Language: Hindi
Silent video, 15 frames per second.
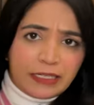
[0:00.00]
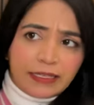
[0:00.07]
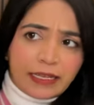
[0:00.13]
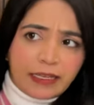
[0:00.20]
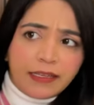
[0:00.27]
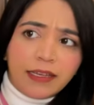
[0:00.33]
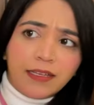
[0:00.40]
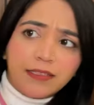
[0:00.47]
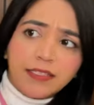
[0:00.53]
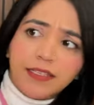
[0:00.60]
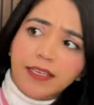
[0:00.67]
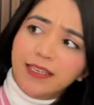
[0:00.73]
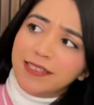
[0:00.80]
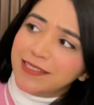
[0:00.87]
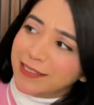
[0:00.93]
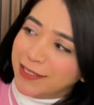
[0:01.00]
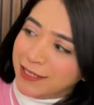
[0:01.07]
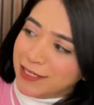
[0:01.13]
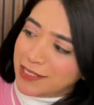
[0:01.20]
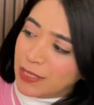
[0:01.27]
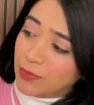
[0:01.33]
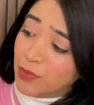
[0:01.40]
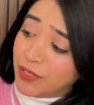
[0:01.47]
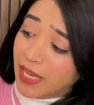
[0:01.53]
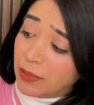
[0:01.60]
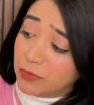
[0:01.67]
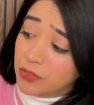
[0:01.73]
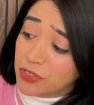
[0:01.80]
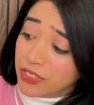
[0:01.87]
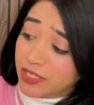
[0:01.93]
लिए नहीं आती है इस तरीके से आपको
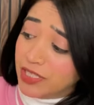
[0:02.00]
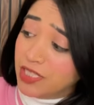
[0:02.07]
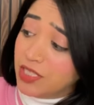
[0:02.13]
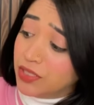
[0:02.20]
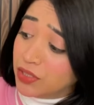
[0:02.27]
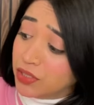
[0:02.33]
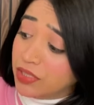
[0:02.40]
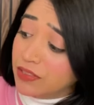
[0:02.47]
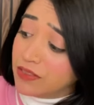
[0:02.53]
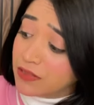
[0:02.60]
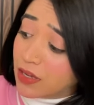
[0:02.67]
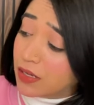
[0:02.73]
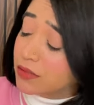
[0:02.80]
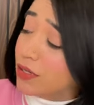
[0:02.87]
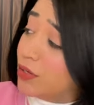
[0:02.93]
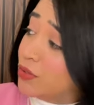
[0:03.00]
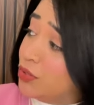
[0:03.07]
कैप मिल जाएगी कितनी ज़्यादा